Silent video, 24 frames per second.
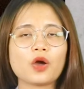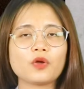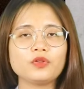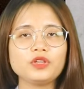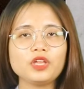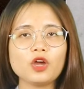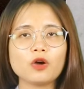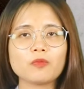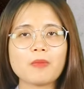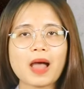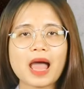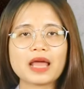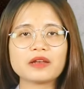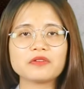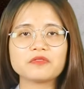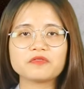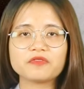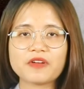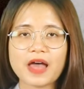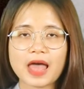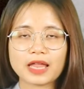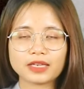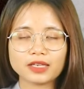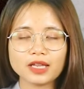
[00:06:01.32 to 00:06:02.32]
có nhiều bạn
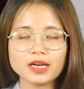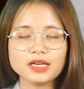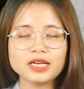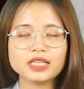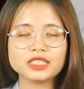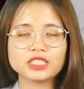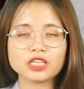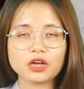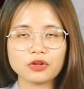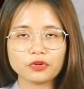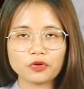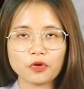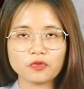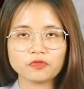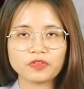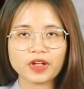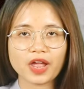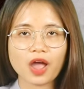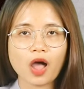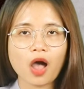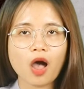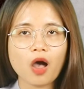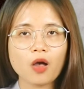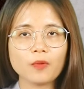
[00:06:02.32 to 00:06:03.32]
và thích đi chơi cùng
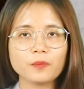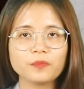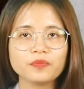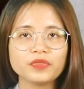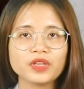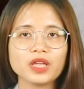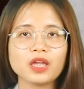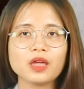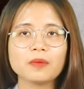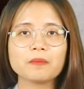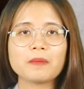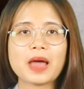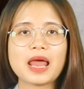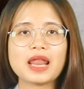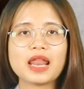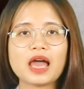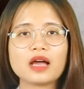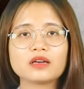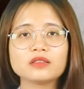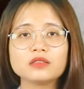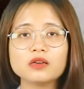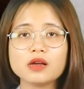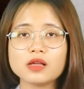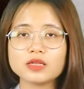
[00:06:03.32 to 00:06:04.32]
với họ. Bạn
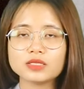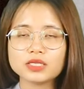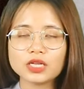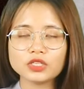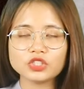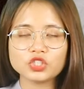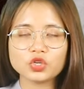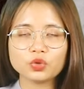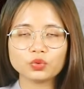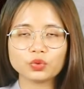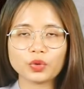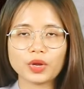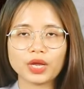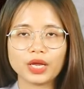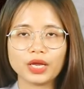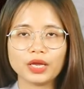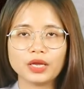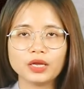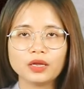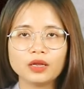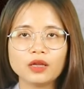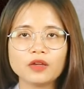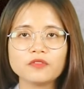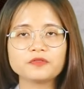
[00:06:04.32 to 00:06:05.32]
là người rất trung thủy
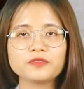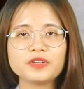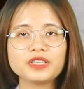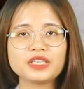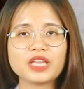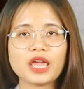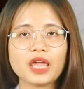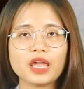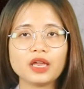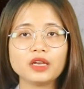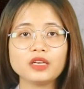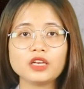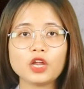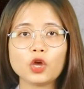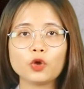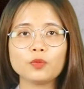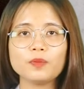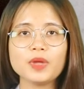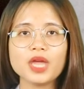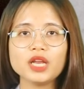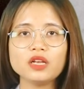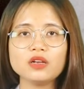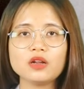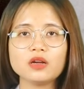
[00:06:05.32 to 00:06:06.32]
vì thế nếu
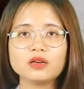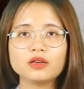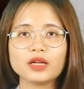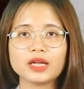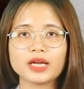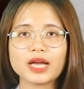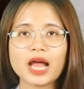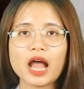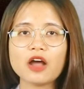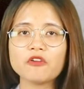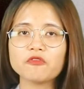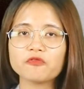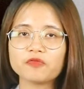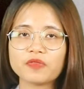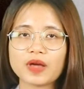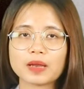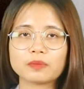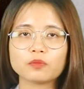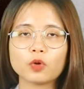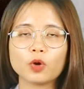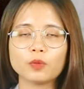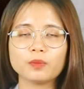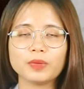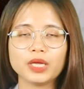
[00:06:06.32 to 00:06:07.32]
biết được người khác
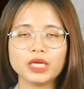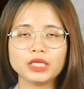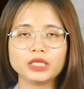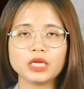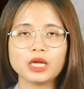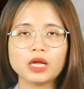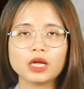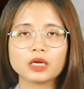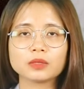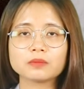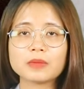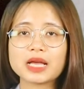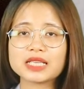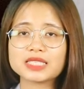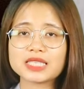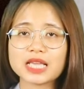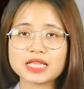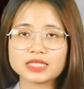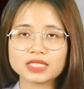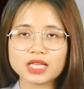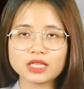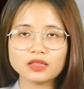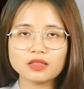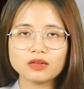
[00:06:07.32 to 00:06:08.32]
phản bội mình, bạn
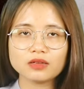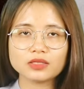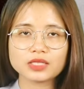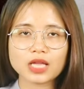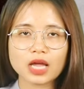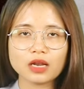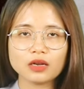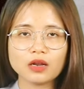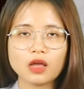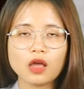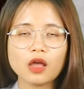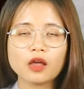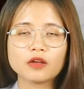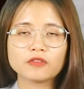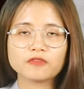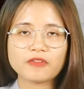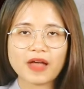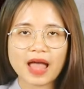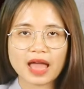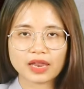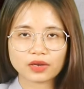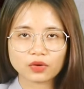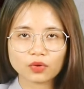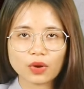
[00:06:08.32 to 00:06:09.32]
sẽ rất tức giận
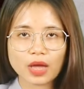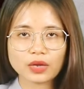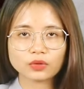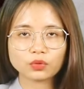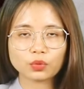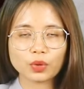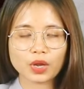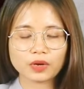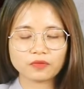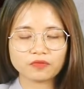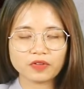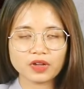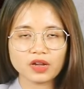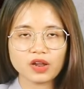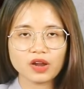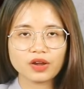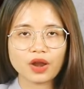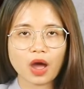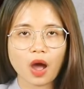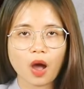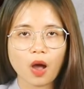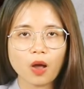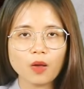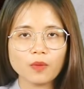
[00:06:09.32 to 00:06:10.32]
và đoạn tuyệt với người
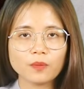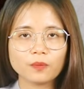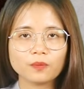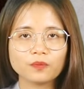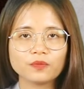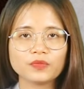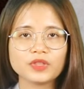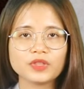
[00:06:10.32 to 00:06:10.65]
đó.